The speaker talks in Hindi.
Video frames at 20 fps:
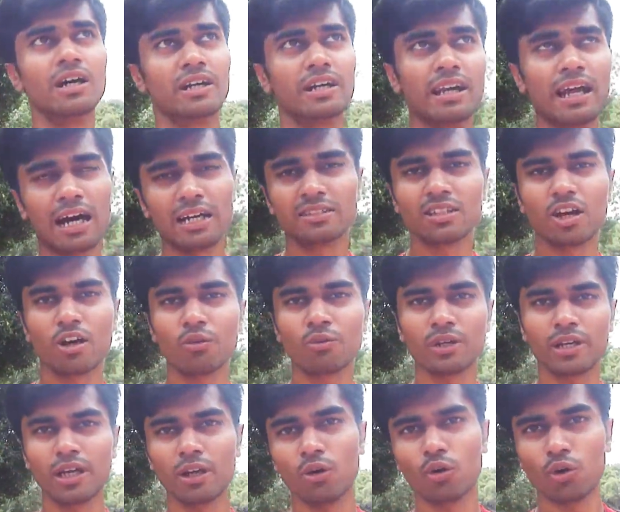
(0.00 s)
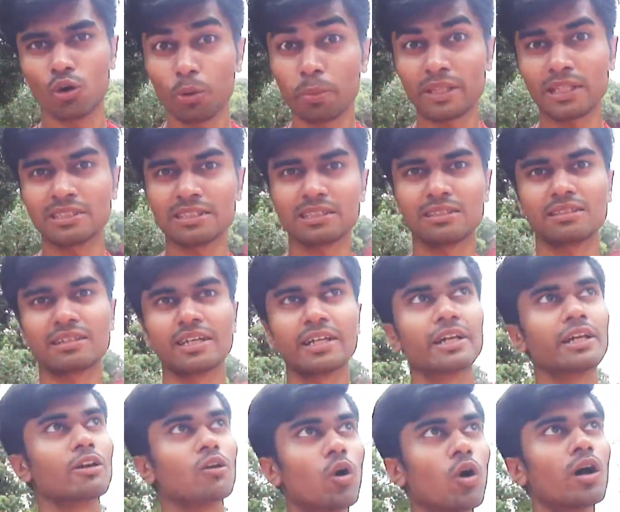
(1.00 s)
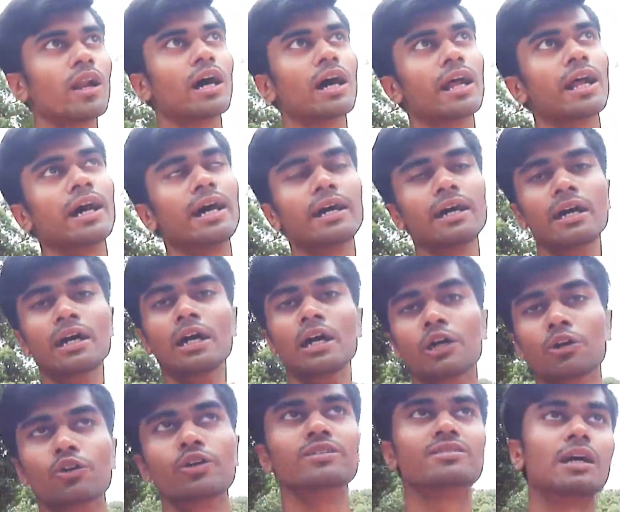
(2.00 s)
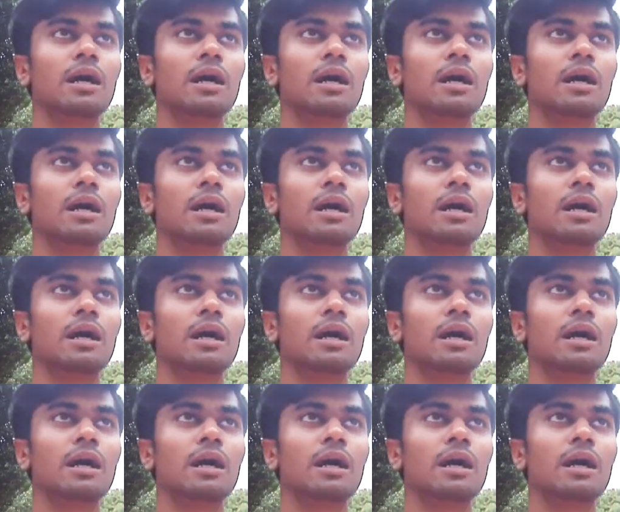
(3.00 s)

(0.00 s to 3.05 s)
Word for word: कि राजा और उनके लोगों को पता चल सके कि कौन आ रहा है क्योंकि